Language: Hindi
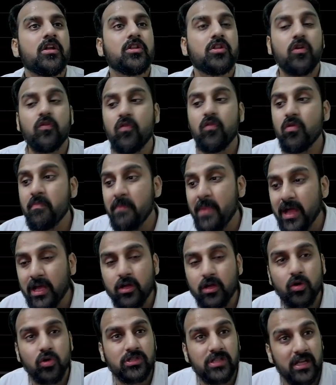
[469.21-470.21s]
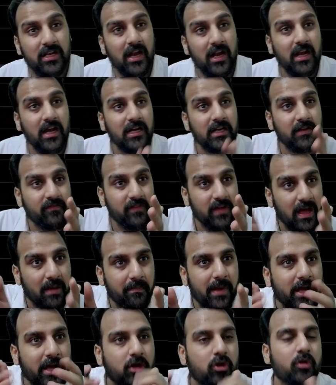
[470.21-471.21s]
तो वो मैक्रो से रिलेटिवली आप
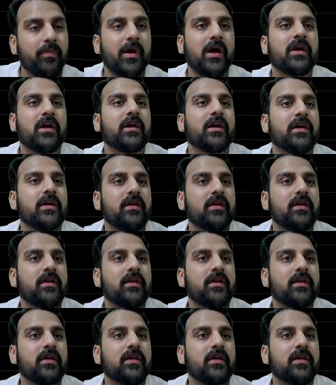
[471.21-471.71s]
माइक्रो पे आ गए